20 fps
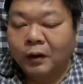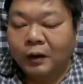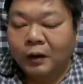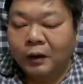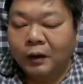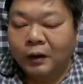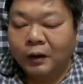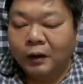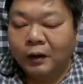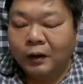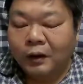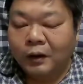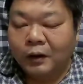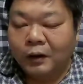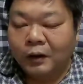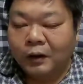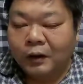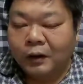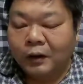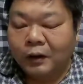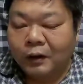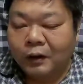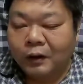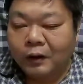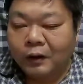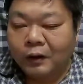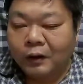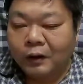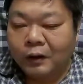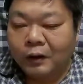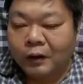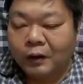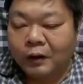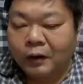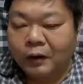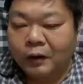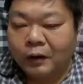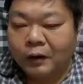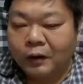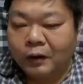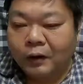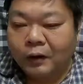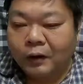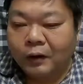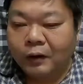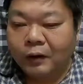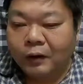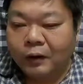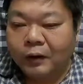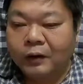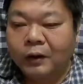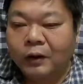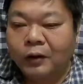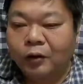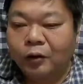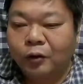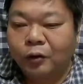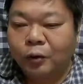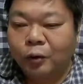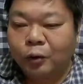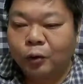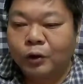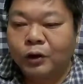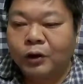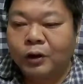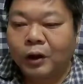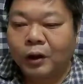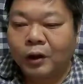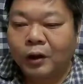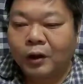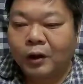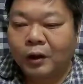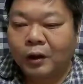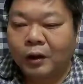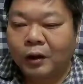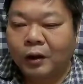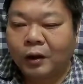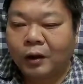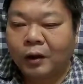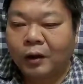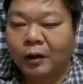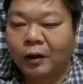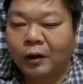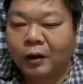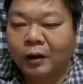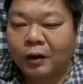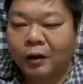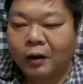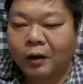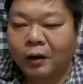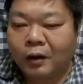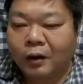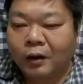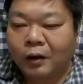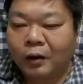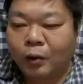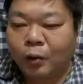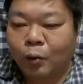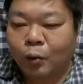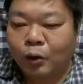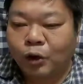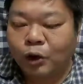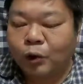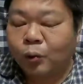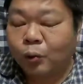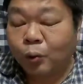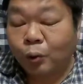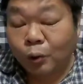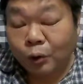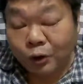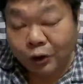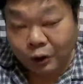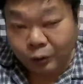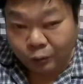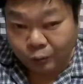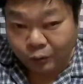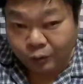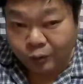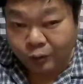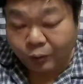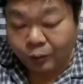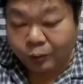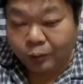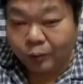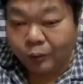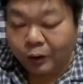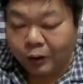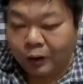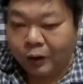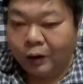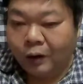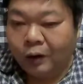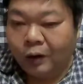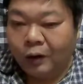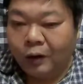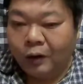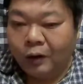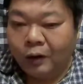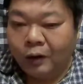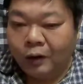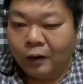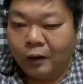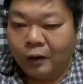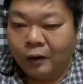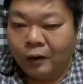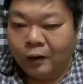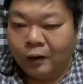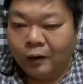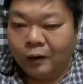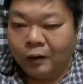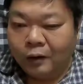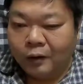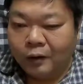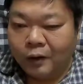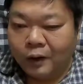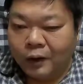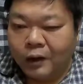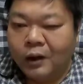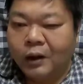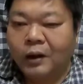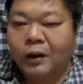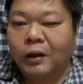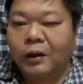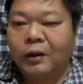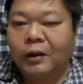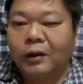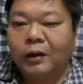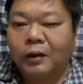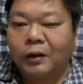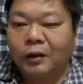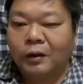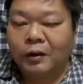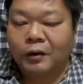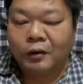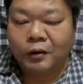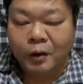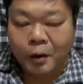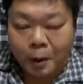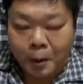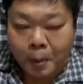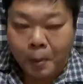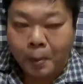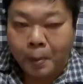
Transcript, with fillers: えー、なぜかというとどちらこう白黒つけるっていうことができないですね